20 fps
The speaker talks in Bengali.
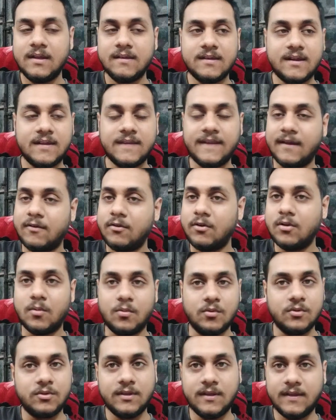যারা দেখুন
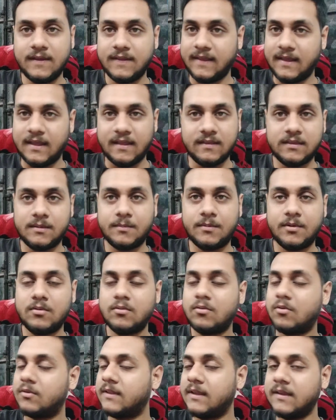অবশ্যই গিয়ে দেখে আসতে পারো
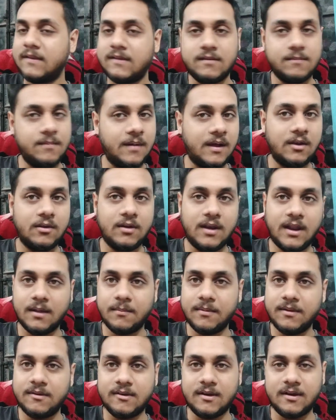কথাই ভালো
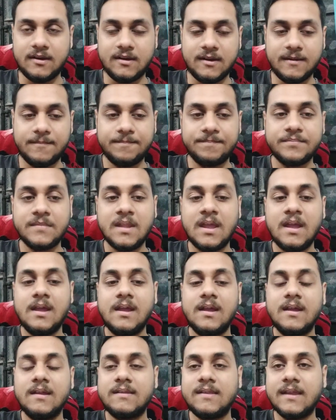লাগবেই ট্রেলারটা
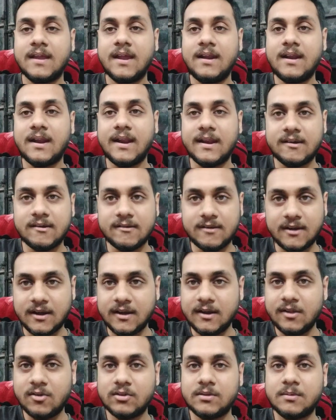সেকেন্ড আরেকটা ট্রেলার
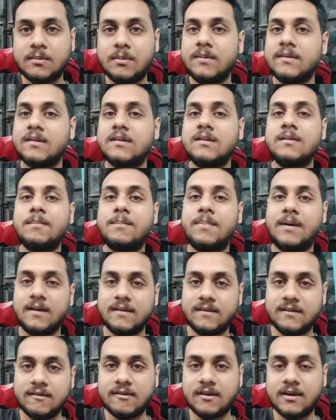নিয়ে কথা বলবো সেটা হচ্ছে
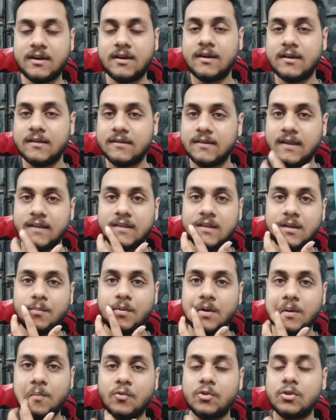ফার্জি ট্রেলার এটা সাইদ
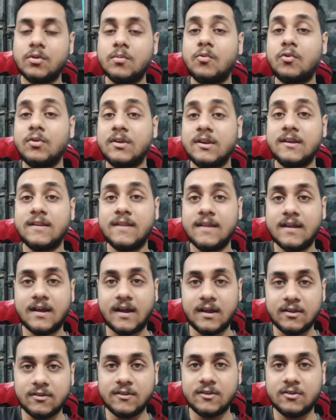কাপুরের প্রথম ওটিটিতে
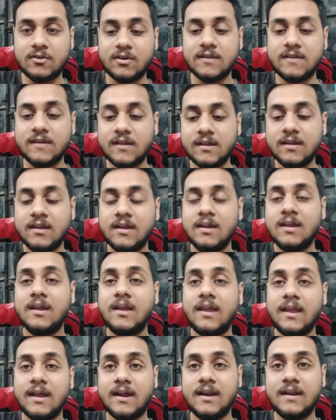কাজ হতে চলেছে
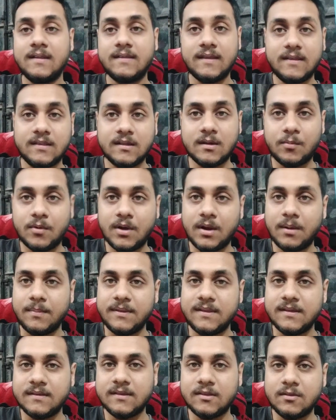এখানে সাইদ কাপুর আর
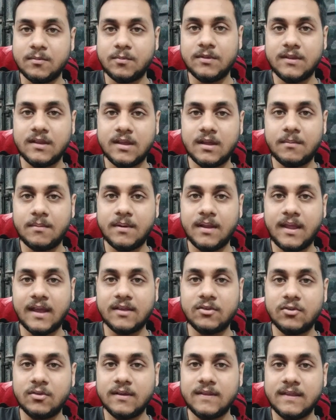বিজয় সেতুপতিকে আমরা
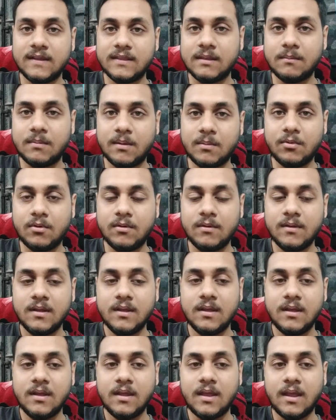একসঙ্গে দেখতে পাবো
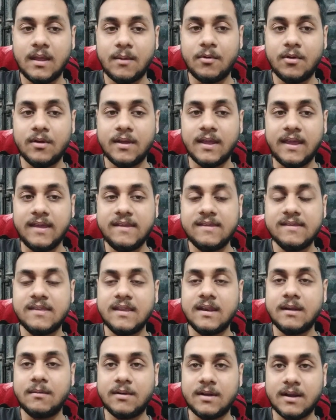এবং এই যে
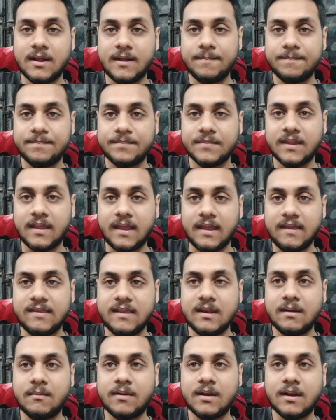সিনেমাটা এই
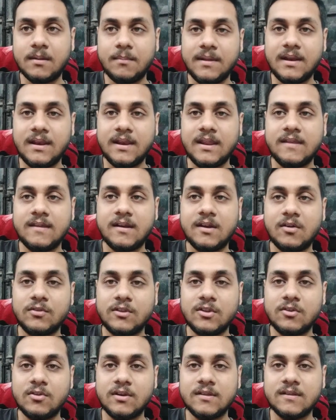সিনেমাটা মেনলি যেটা
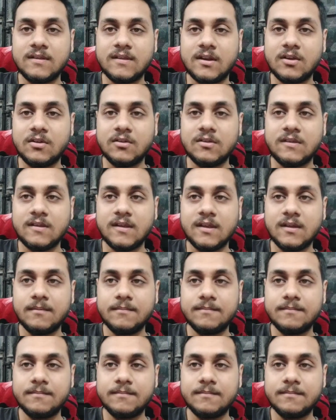হতে চলেছে সেটা হচ্ছে